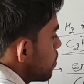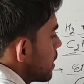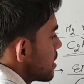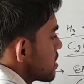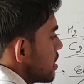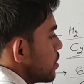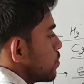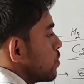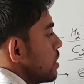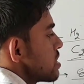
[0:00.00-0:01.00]
प्लस सी यू
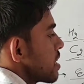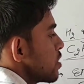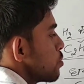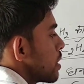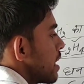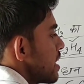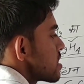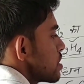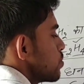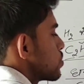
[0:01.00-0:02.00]
इसकल टू पढ़ना है
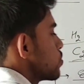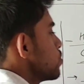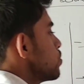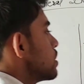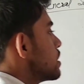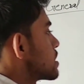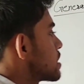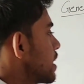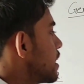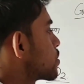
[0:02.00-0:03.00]
सी यू टू
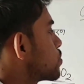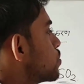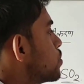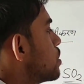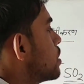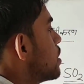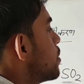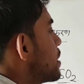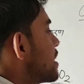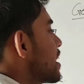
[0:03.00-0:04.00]
सी एल टू
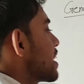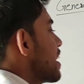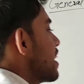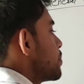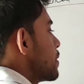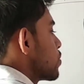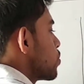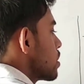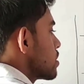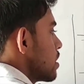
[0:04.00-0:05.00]
पढ़ना क्या है अपने को
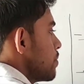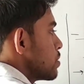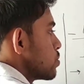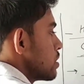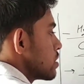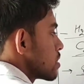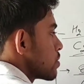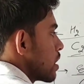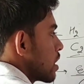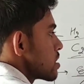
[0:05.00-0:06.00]
कि धन विद्युती
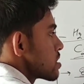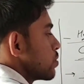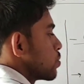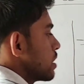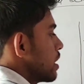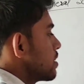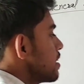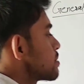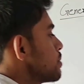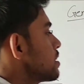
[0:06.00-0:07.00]
तत्व का संयोग देखते हैं
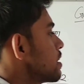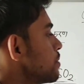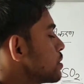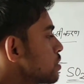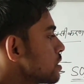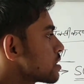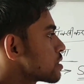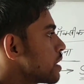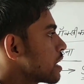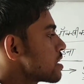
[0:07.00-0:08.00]
इसमें धन विद्युती
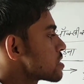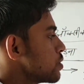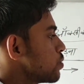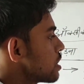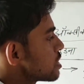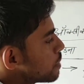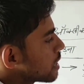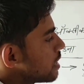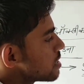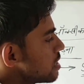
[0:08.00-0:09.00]
तत्व का संयोग किस
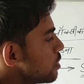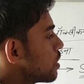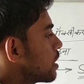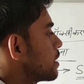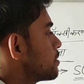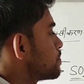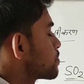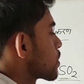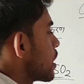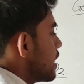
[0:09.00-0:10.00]
प्रकार से हुआ है
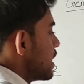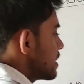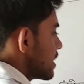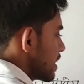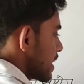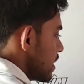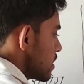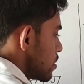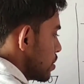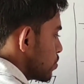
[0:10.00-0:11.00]
इधर देखिए
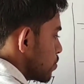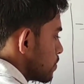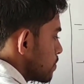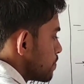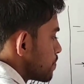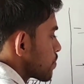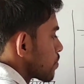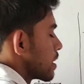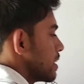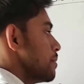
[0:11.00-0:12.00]
सी यू
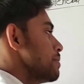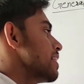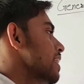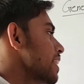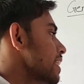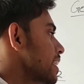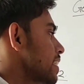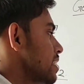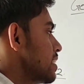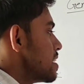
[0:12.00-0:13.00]
ये भी धन आयन है
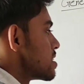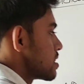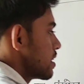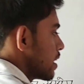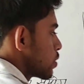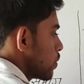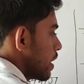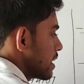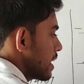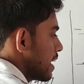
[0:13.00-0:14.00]
सी एल टू
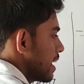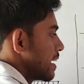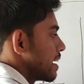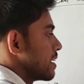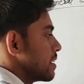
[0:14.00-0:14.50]
है ये है ऋण